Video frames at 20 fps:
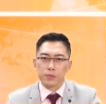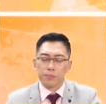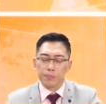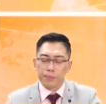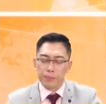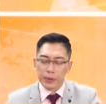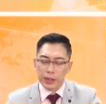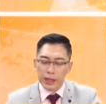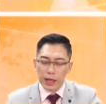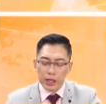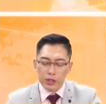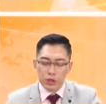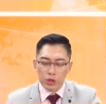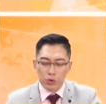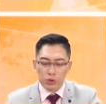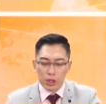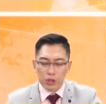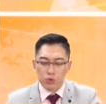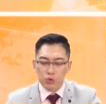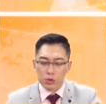别台有，
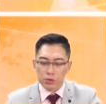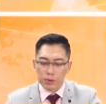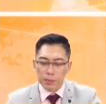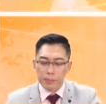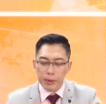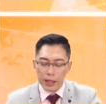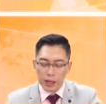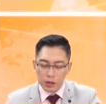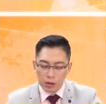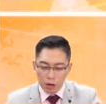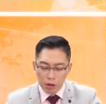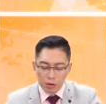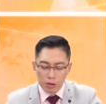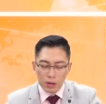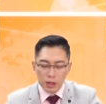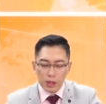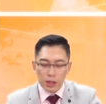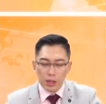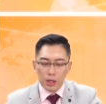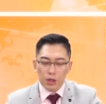但是我这边没有。
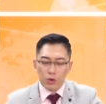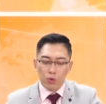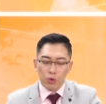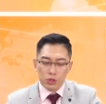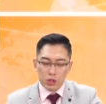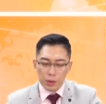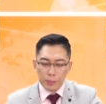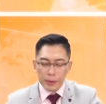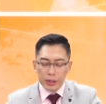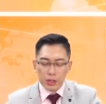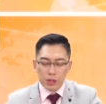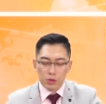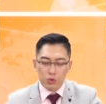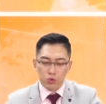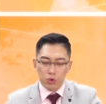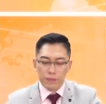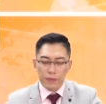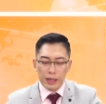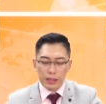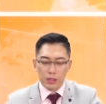我这边的
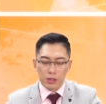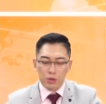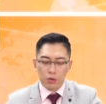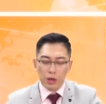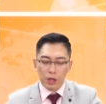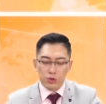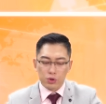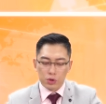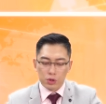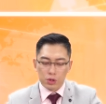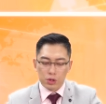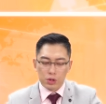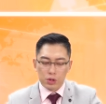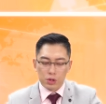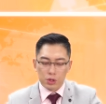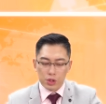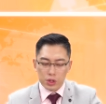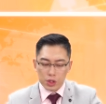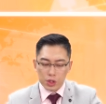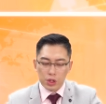做法的话，就是
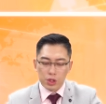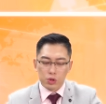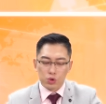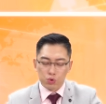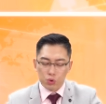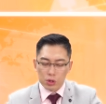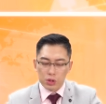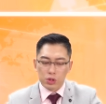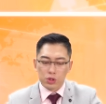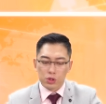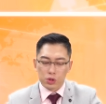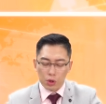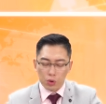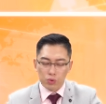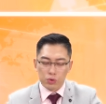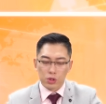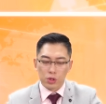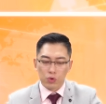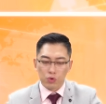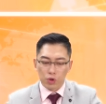请你遵守
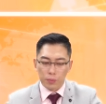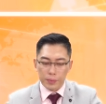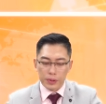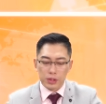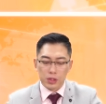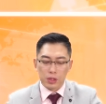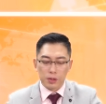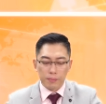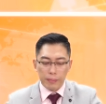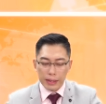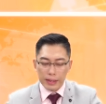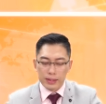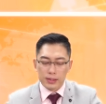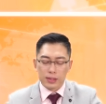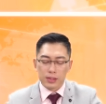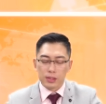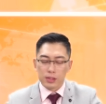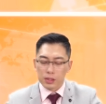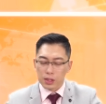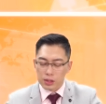着我们的每一
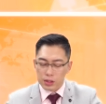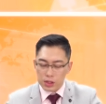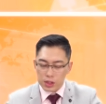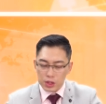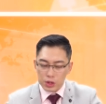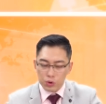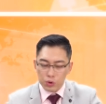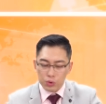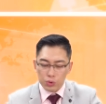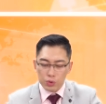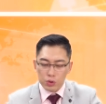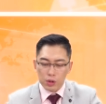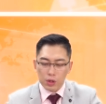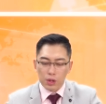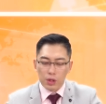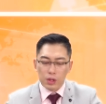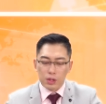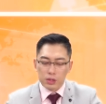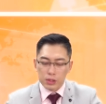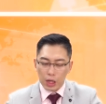次的纪律
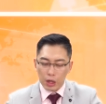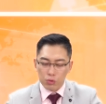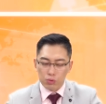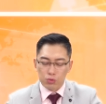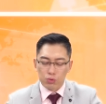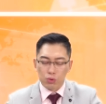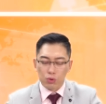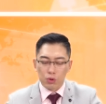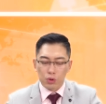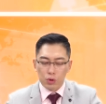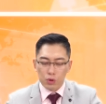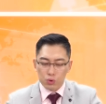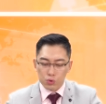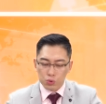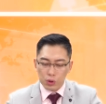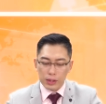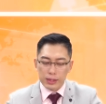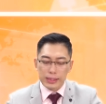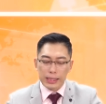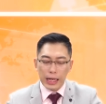操作，
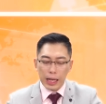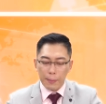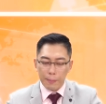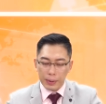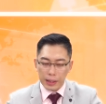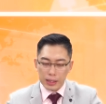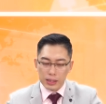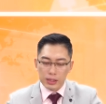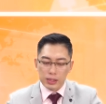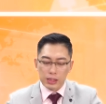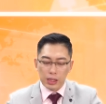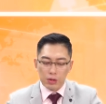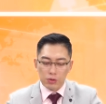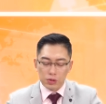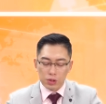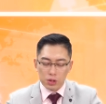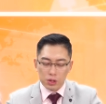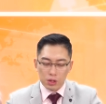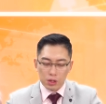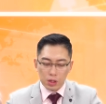赚大赔小。
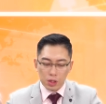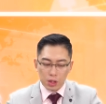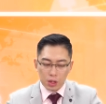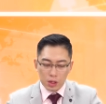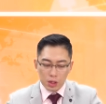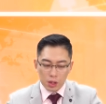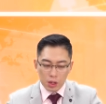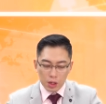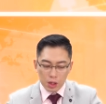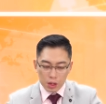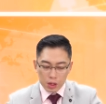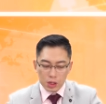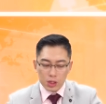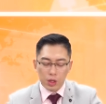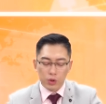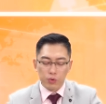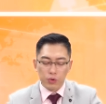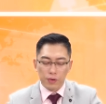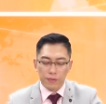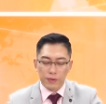就是呃，一
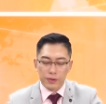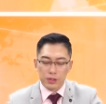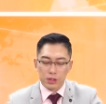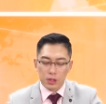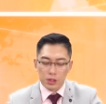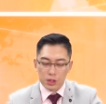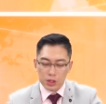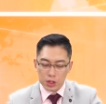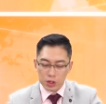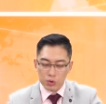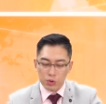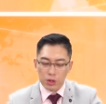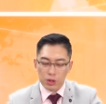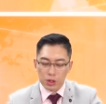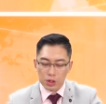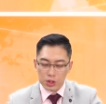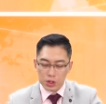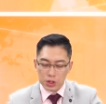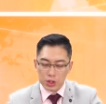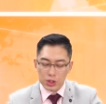二月份的契约
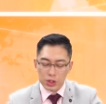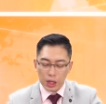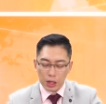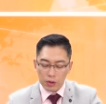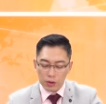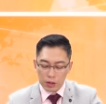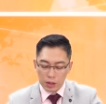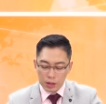的绩效，